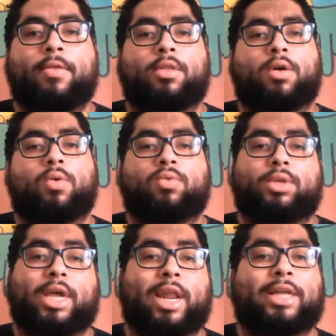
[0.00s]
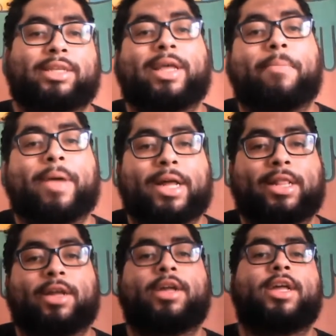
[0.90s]
Então, será
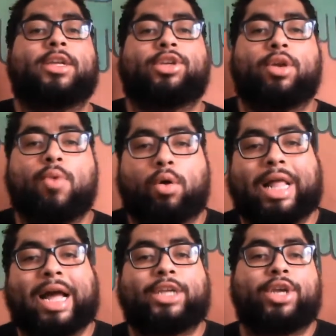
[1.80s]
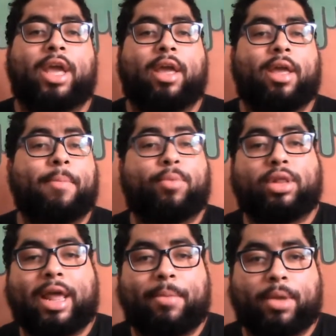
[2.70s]
semana de igualdade e
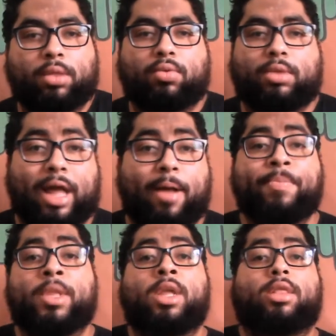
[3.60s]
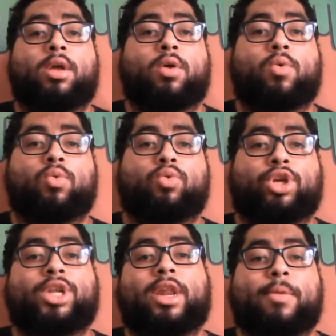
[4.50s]
empoderamento, tá? Então,
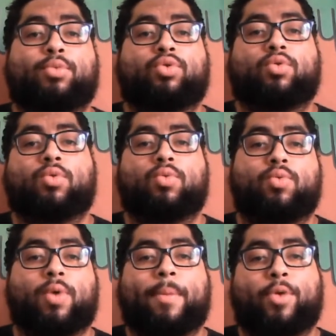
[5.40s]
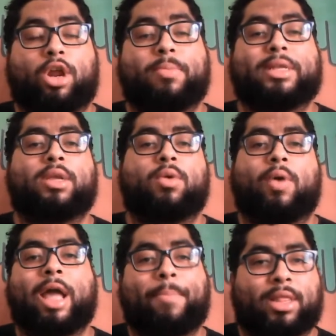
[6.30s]
nós teremos uma programação
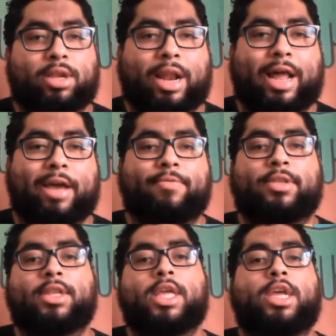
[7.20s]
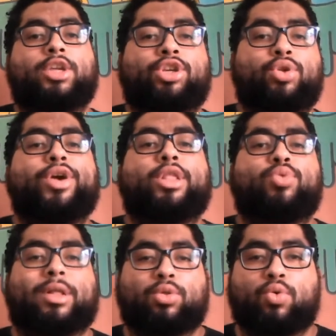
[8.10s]
repleta de lives de 8
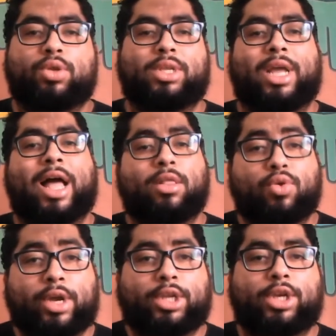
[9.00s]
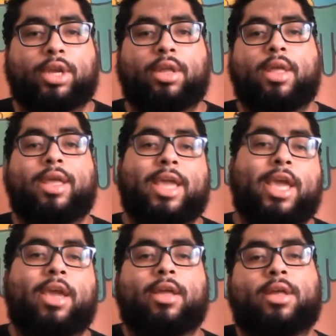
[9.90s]
a 12 à noite
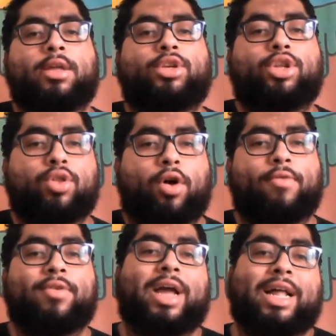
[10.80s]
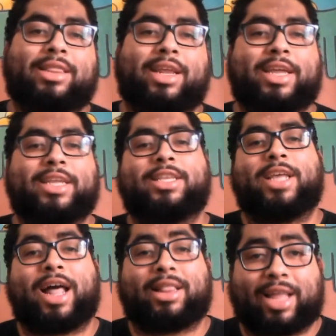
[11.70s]
e de 9 a 13
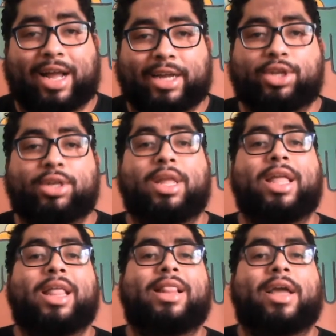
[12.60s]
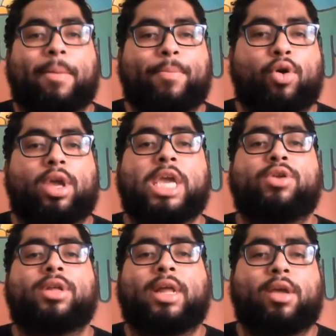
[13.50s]
à tarde. Daqui a pouquinho,
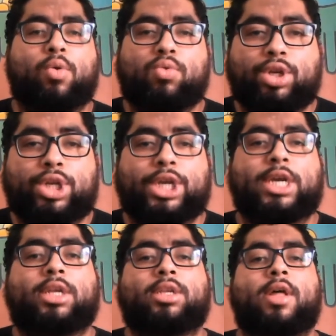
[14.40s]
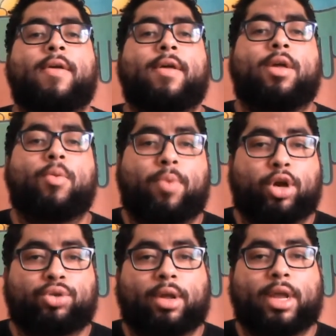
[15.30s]
né, daqui a alguns dias, eu
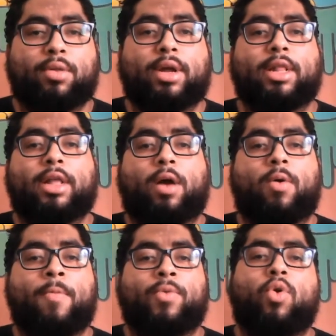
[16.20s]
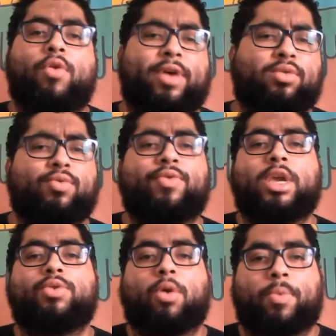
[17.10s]
posto aqui no canal, ou eu faço um
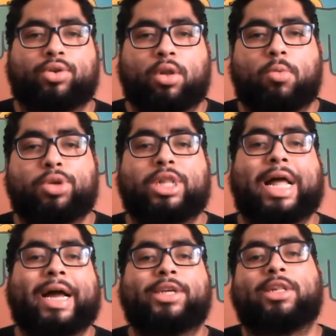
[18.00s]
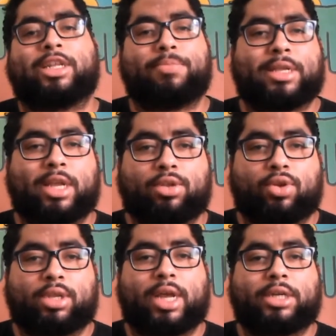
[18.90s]
vídeo, eu posto na comunidade, nas minhas redes
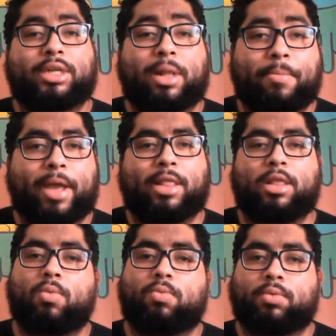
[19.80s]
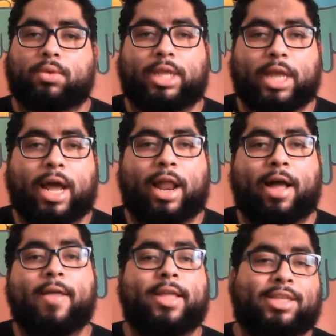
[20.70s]
sociais também, então siga
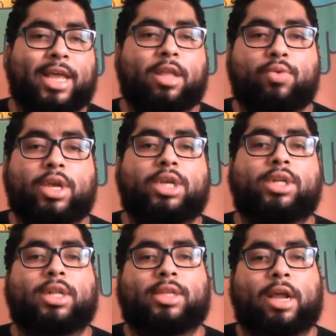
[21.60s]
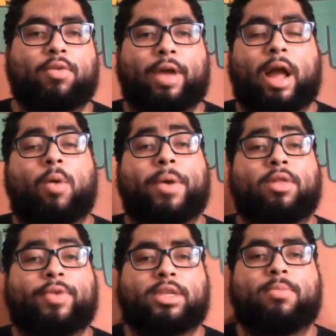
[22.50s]
lá, segue no Insta, segue no, acompanha no
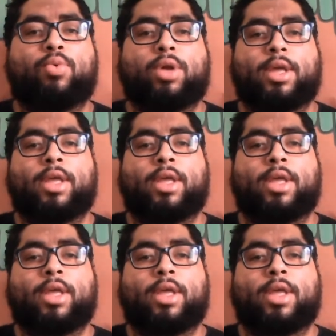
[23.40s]
Facebook.